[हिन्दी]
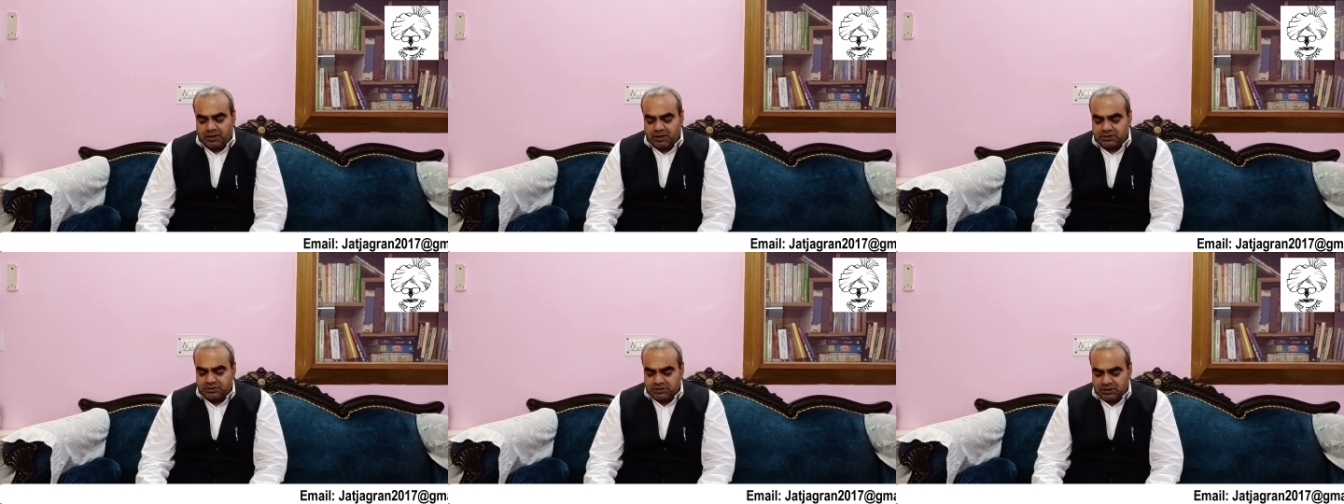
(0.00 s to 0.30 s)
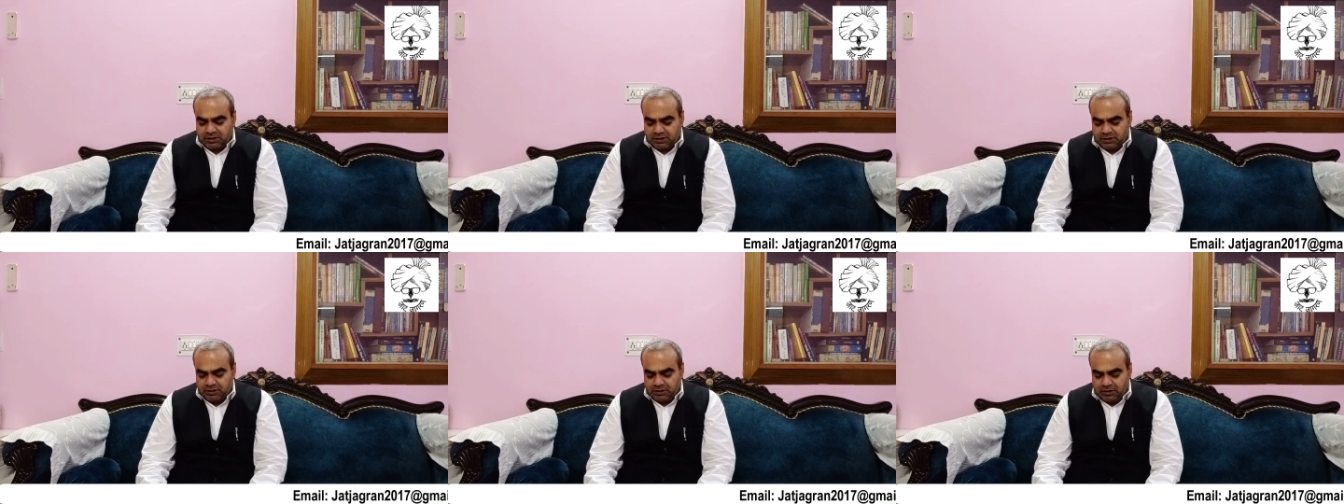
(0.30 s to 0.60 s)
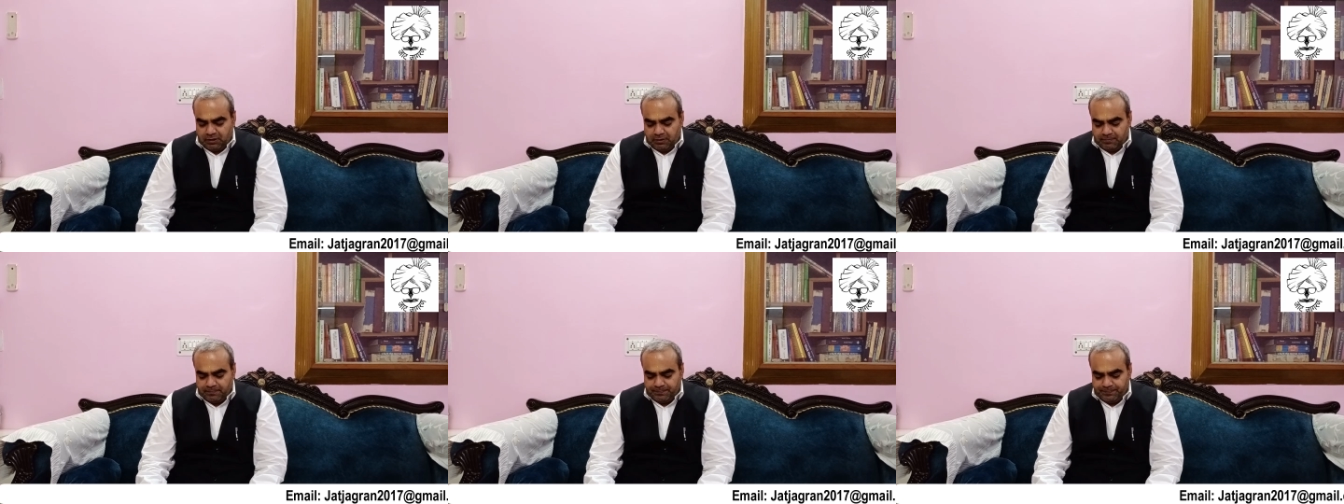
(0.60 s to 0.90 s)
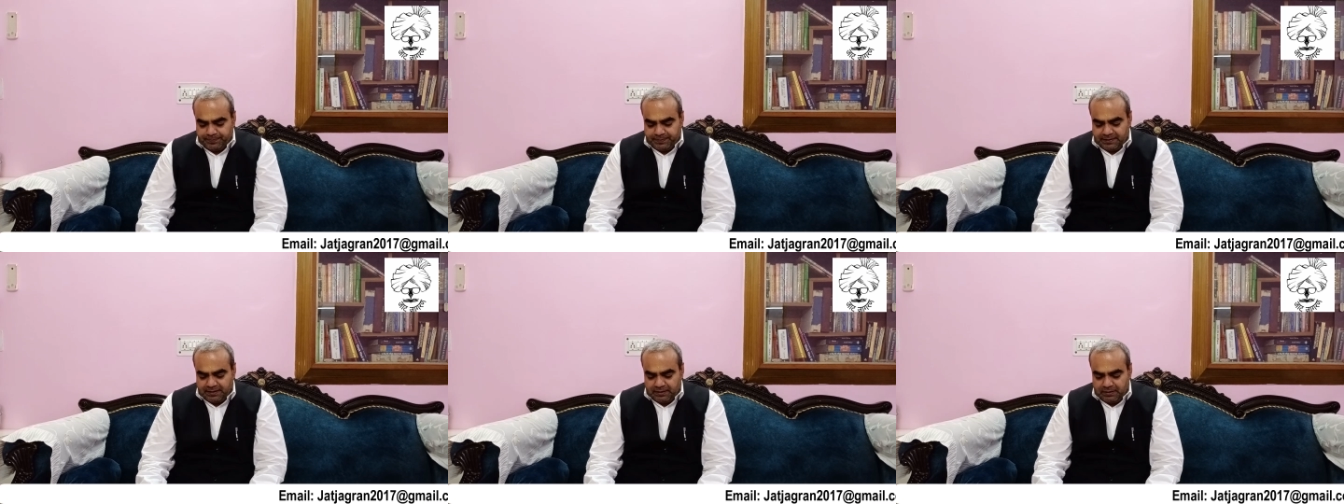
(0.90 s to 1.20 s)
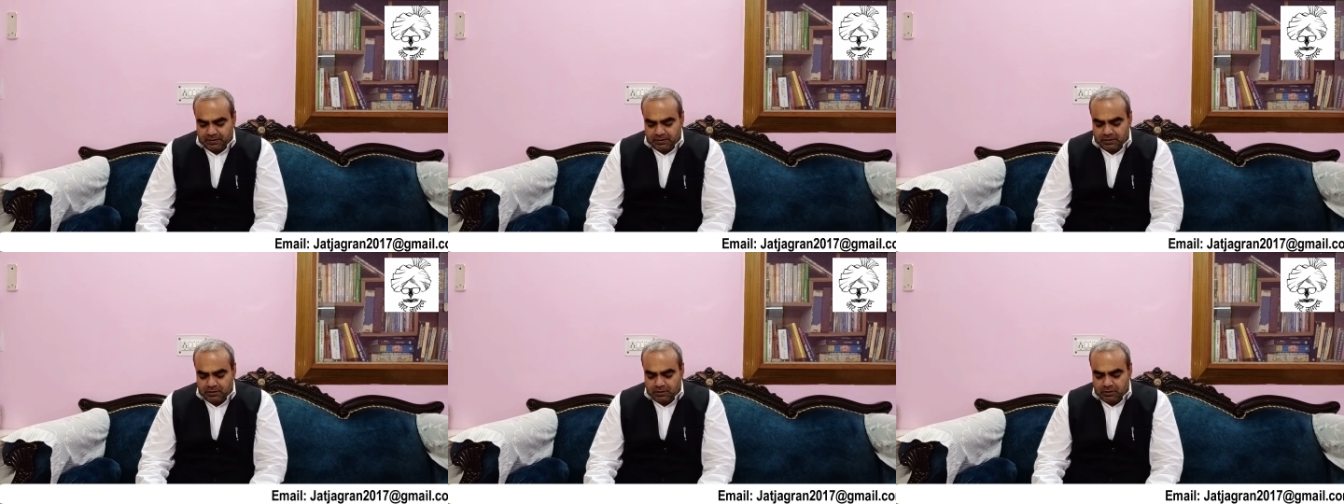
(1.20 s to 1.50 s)
खर्चा किया
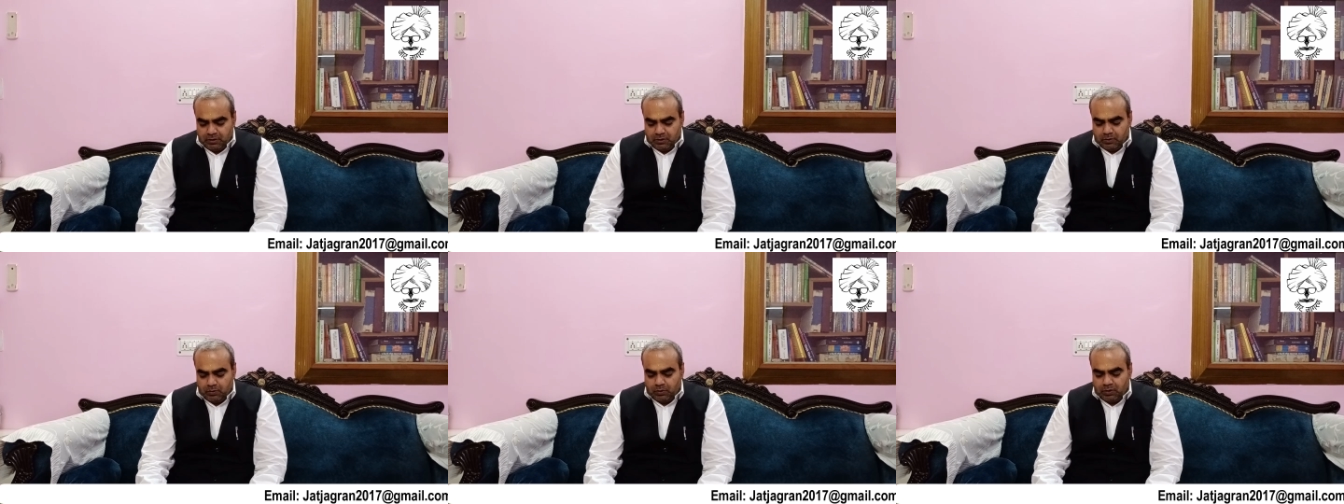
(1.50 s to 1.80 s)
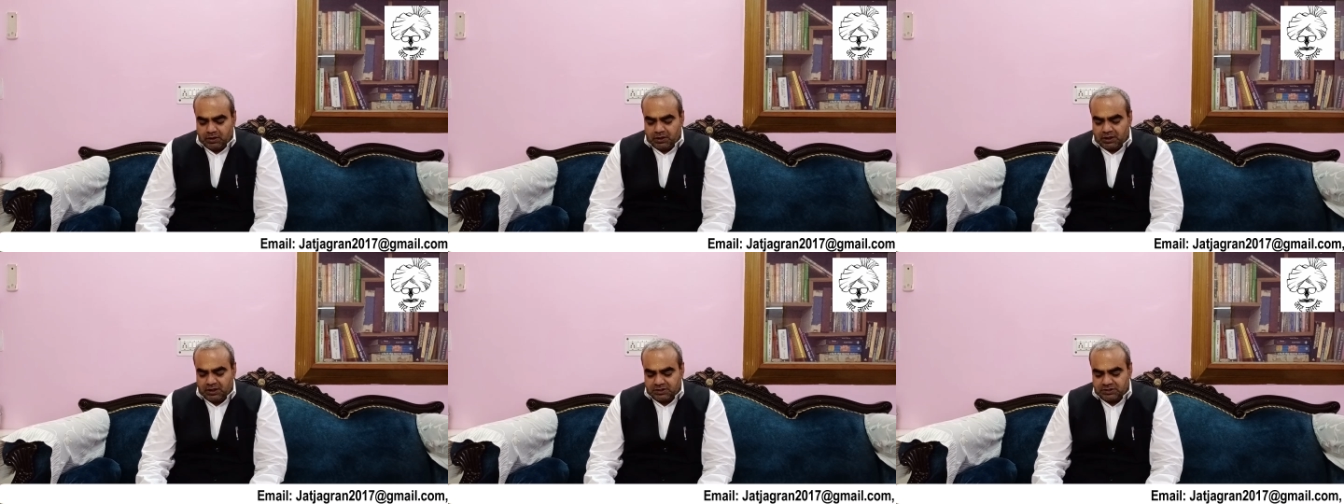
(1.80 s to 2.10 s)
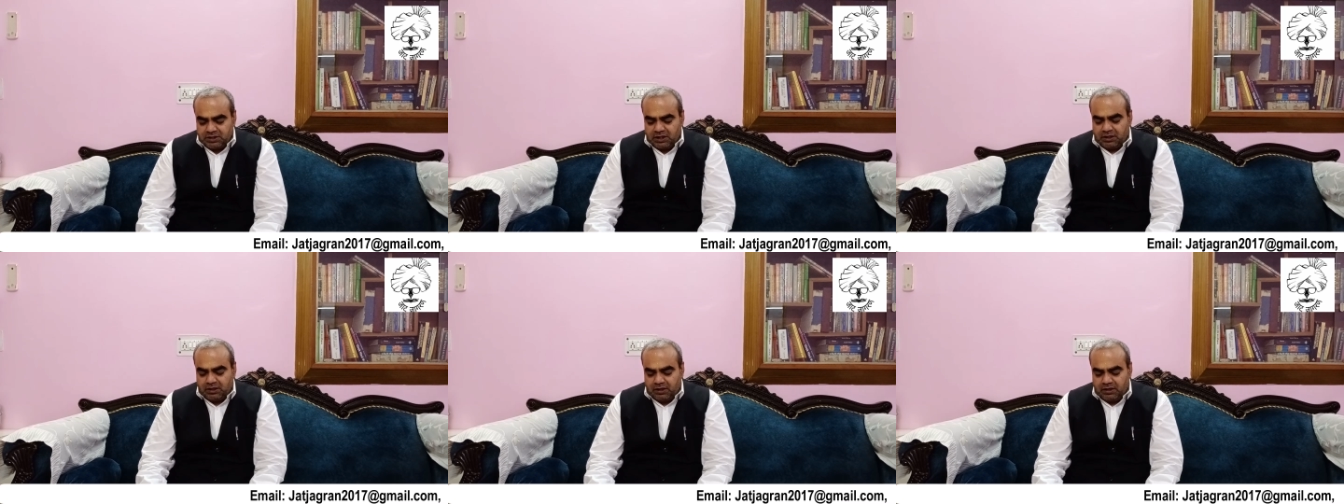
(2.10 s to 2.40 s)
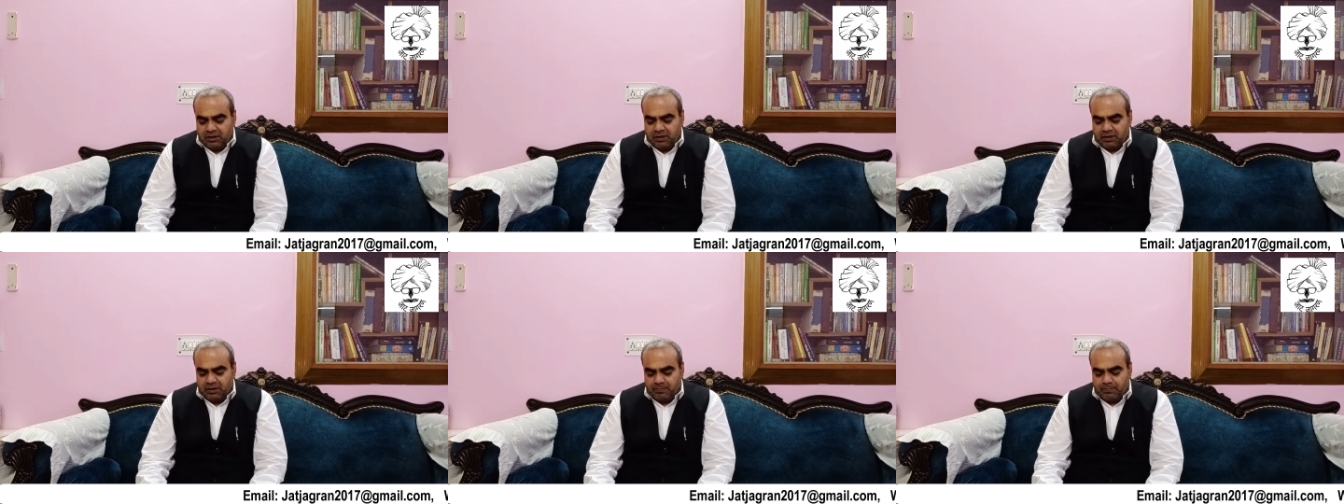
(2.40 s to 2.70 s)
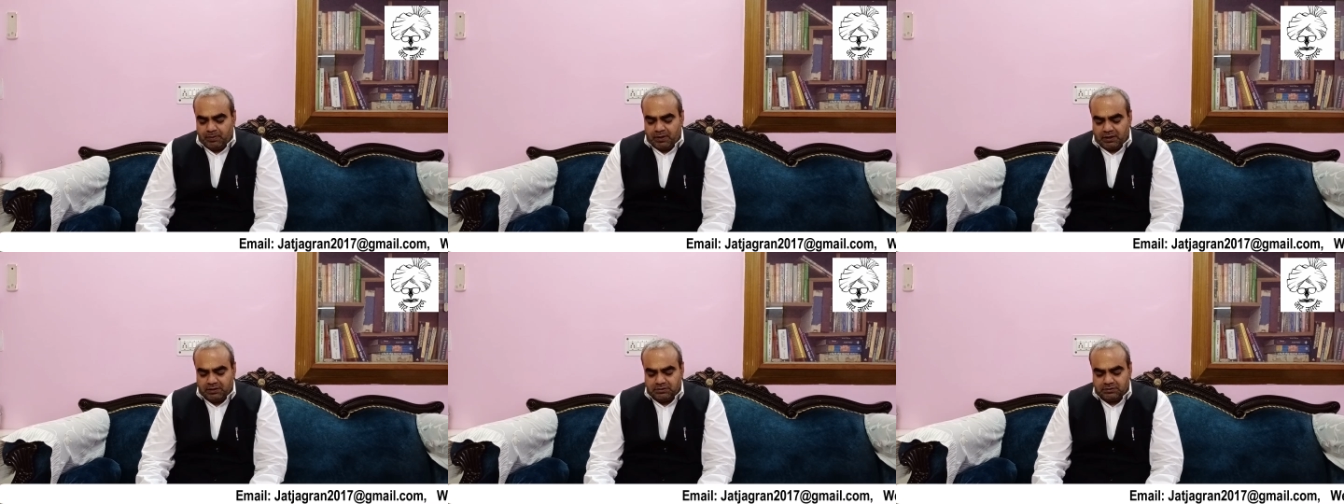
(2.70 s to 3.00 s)
और खर्चा करने के
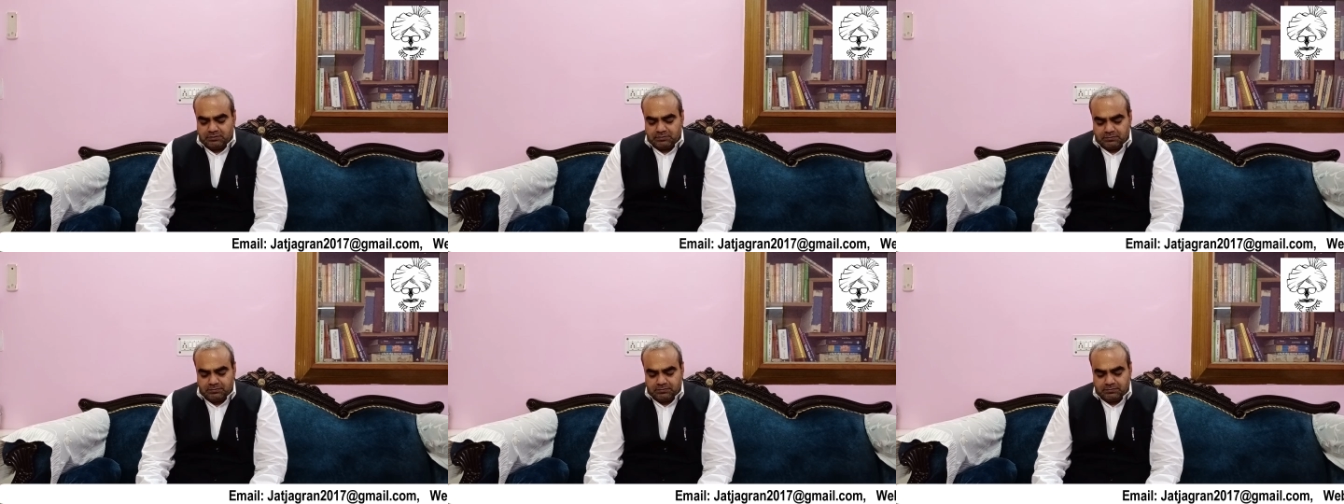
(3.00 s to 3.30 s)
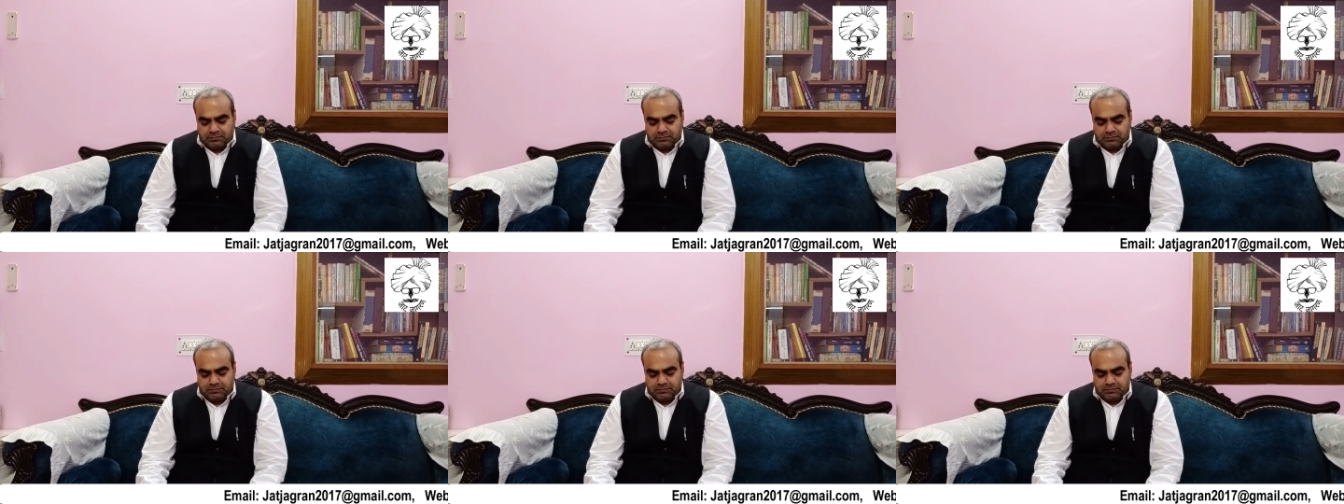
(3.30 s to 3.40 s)
बाद